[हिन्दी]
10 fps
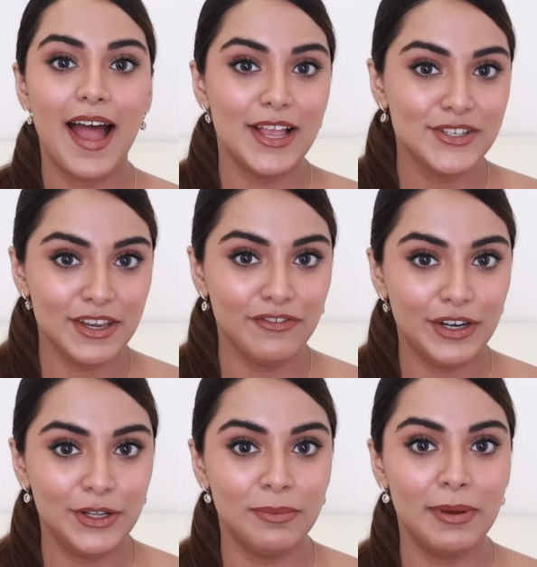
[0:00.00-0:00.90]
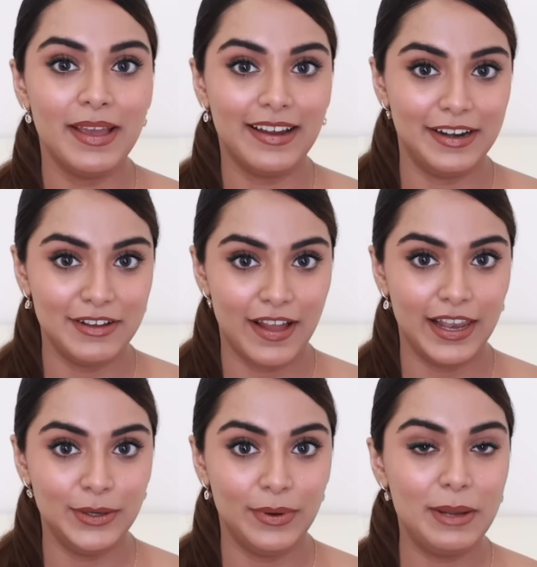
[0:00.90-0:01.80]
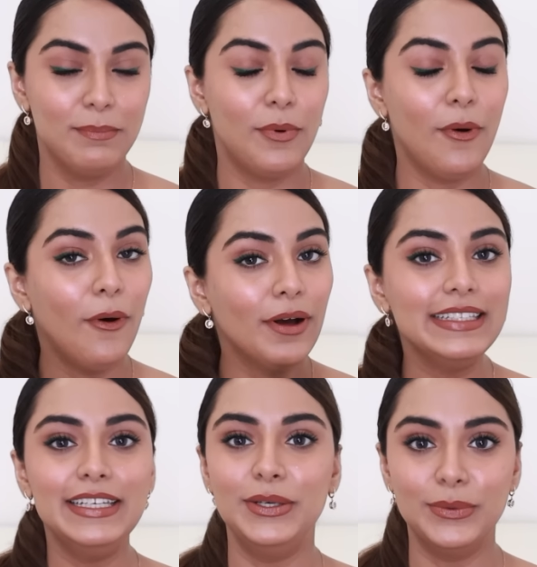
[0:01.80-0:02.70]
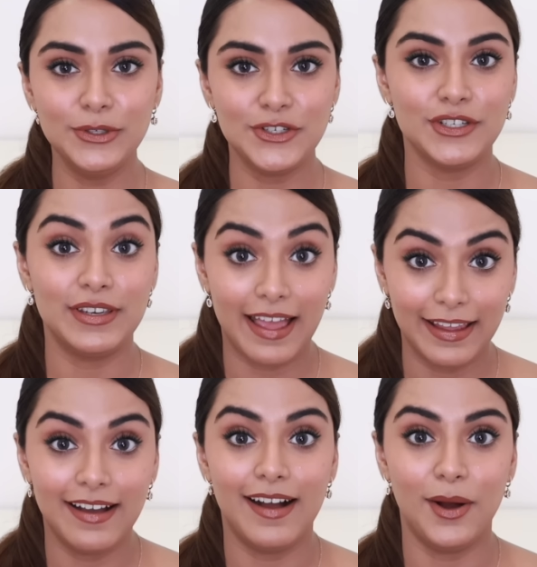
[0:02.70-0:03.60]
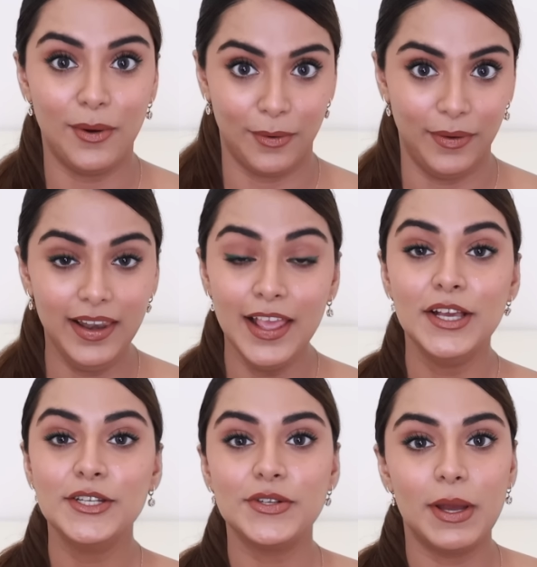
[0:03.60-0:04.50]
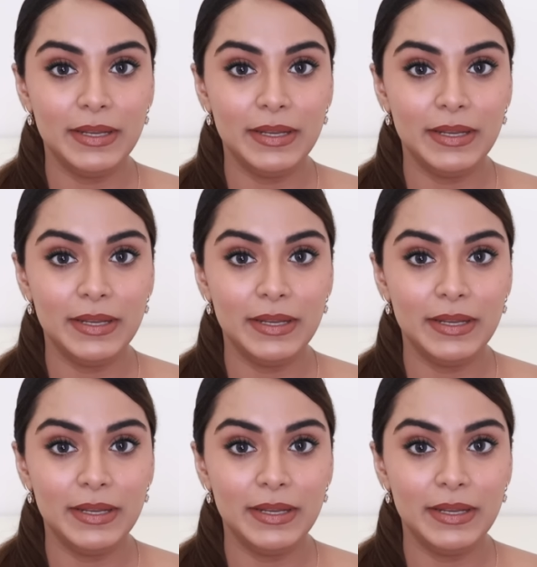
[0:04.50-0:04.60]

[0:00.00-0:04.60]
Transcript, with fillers: आज के वीडियो में मैं करने वाली हूँ एक बहुत ही ह्यूज नायका हॉल सो so,